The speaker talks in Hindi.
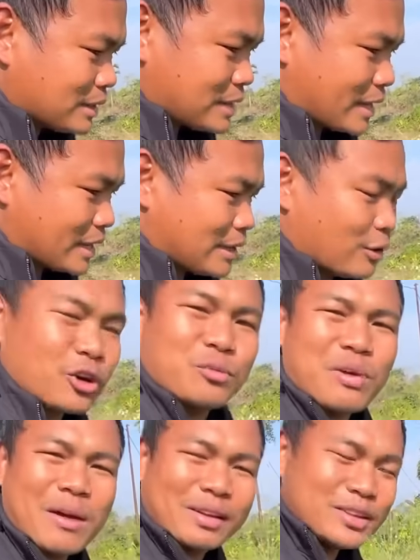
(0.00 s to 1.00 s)
जाएंगे और
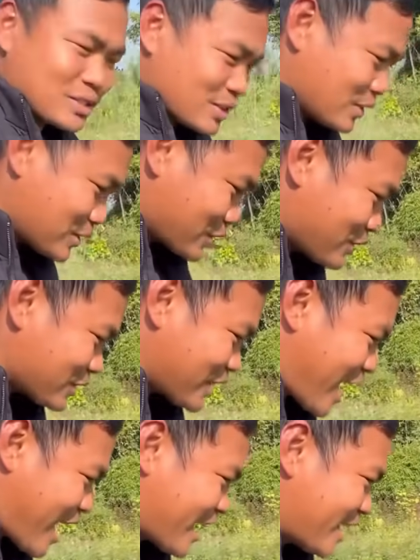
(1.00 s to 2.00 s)
बाय दोस्तों और गुड
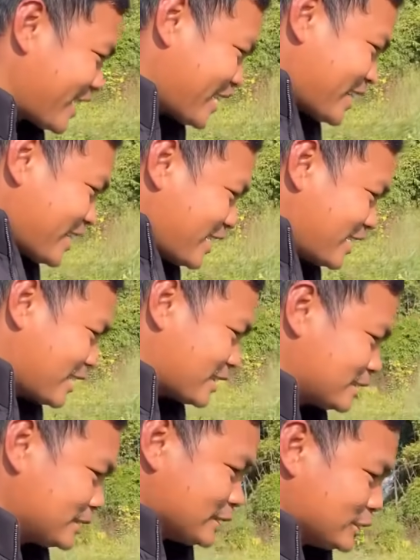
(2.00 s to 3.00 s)

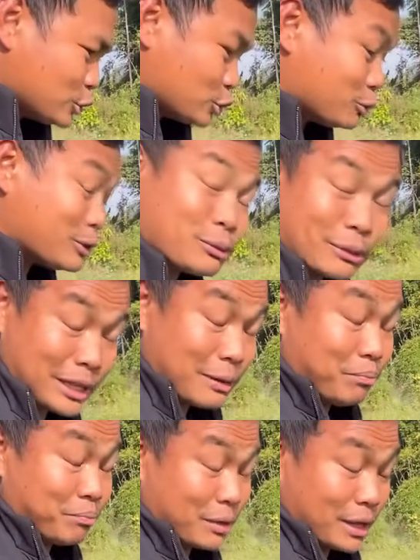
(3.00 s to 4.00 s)
नाइट सुबह सुबह ना
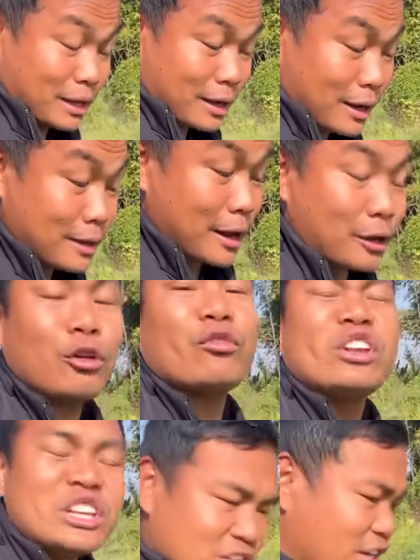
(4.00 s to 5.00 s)
कल रात को
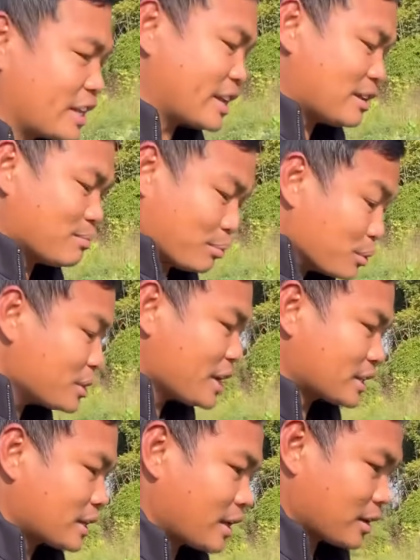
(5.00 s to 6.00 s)
फिनिश करने के लिए बोल
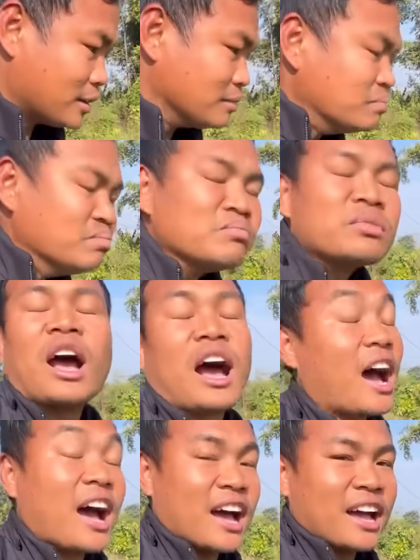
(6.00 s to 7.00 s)
गया था यार
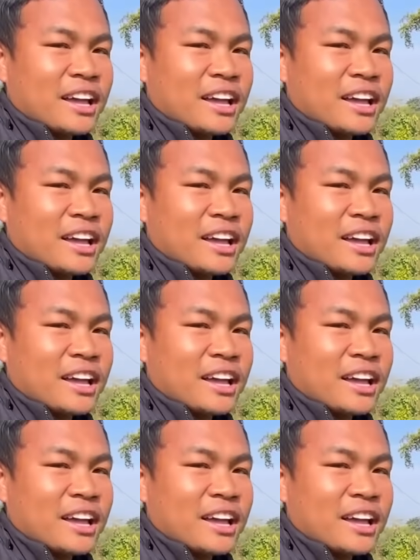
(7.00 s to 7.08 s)
हाँ